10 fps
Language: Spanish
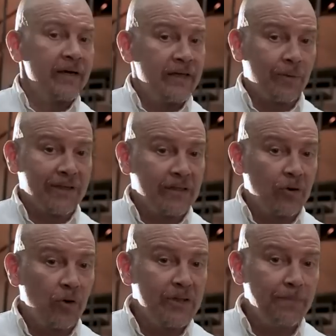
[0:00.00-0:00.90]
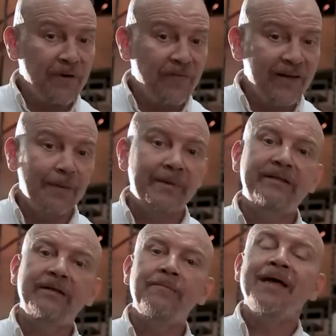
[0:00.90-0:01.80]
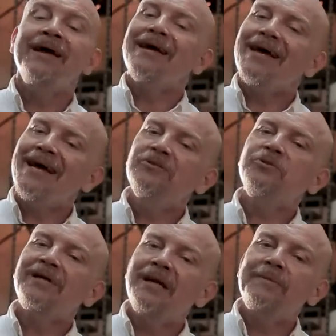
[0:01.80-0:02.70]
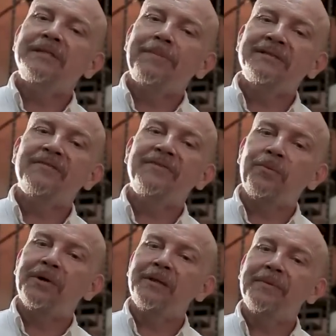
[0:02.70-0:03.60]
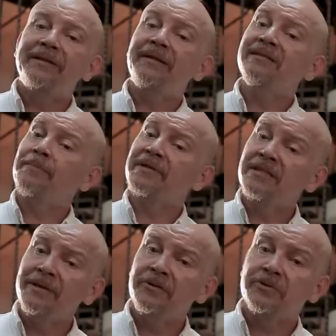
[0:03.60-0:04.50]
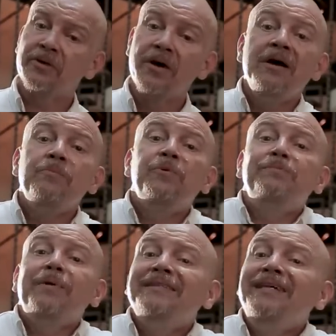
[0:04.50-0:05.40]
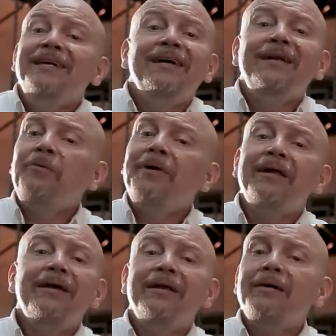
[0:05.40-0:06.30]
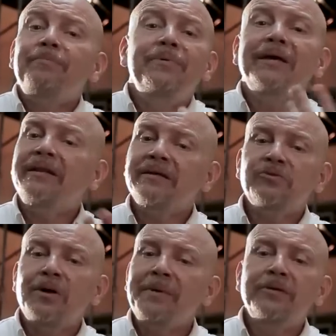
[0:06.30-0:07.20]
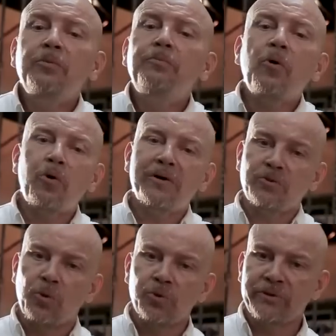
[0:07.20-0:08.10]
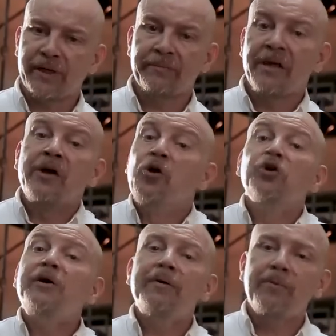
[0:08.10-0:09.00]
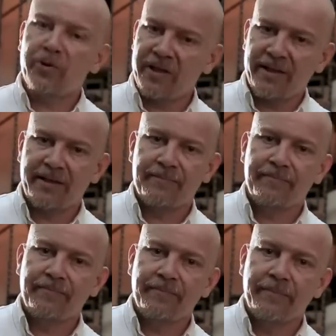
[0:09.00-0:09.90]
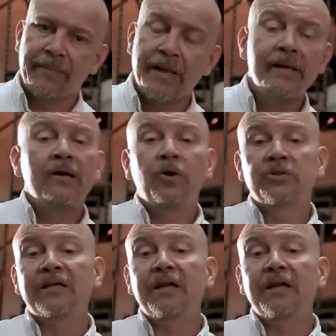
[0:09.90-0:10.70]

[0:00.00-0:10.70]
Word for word: Y aunque se conocen perfectamente, estos eclipses pasan frecuentemente desapercibidos, pues pareciera que la luna llena pierde solamente un poco de su lustre, no se ve mordida. Los